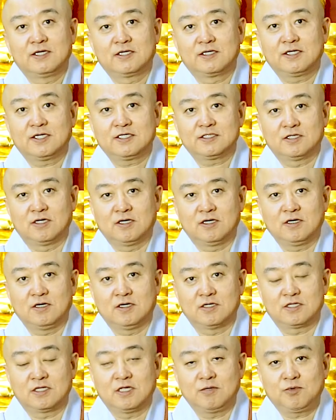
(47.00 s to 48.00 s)

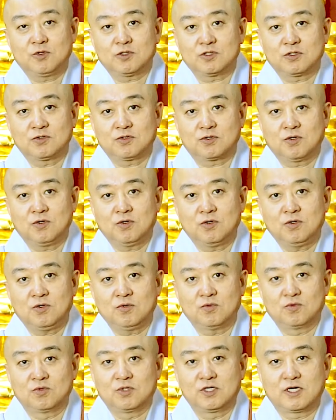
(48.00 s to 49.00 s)
그래서
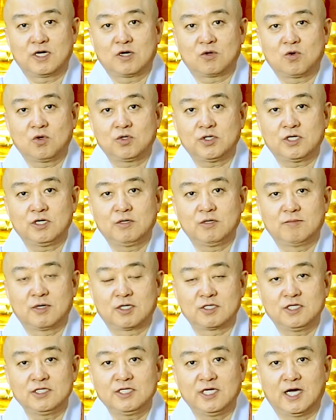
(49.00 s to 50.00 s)
대표적으로 우리가 고기를
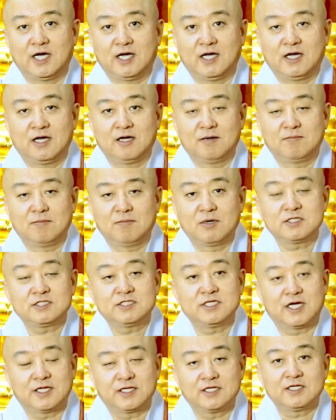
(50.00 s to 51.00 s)
먹느냐,
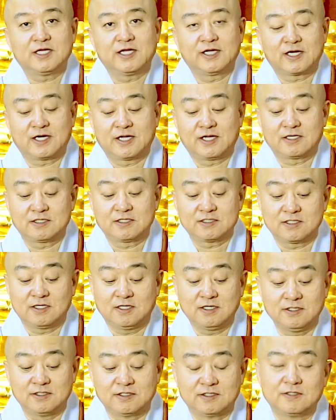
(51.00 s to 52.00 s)
먹지 않느냐에 관한
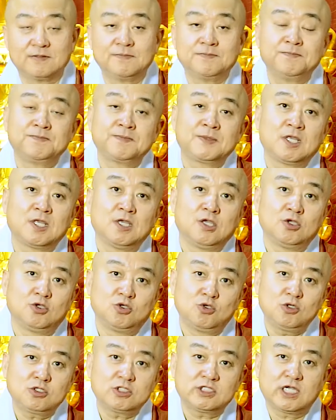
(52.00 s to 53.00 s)
것은
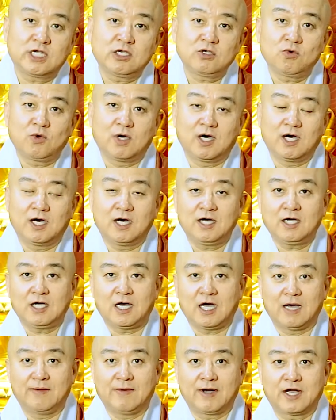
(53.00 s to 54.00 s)
율장과
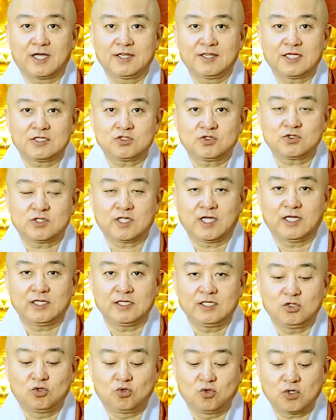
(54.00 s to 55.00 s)
아마간다 수다
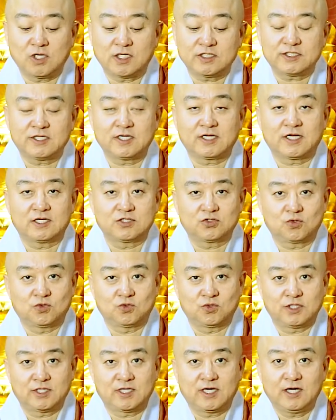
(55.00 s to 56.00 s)
이 두 가지를 가지고
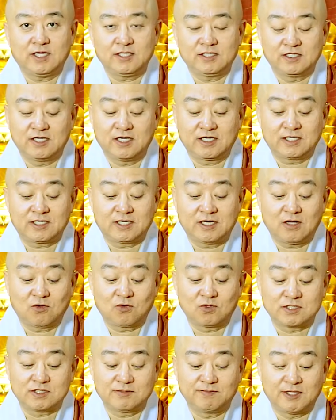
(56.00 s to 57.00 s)
우리가 이야기를
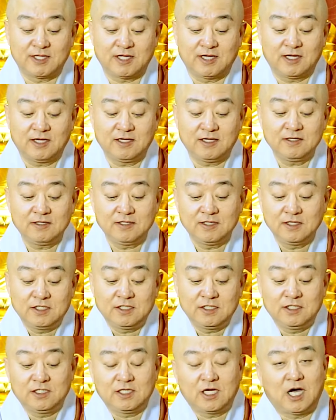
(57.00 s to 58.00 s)
하고 있습니다.
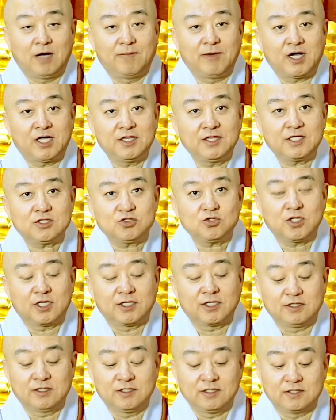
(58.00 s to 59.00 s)
이 아마간다
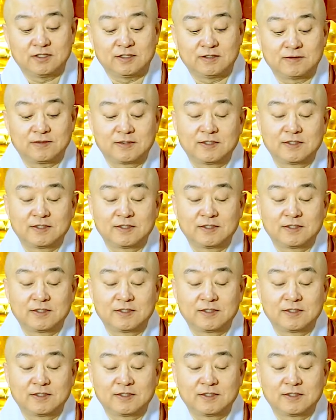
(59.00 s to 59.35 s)
수다는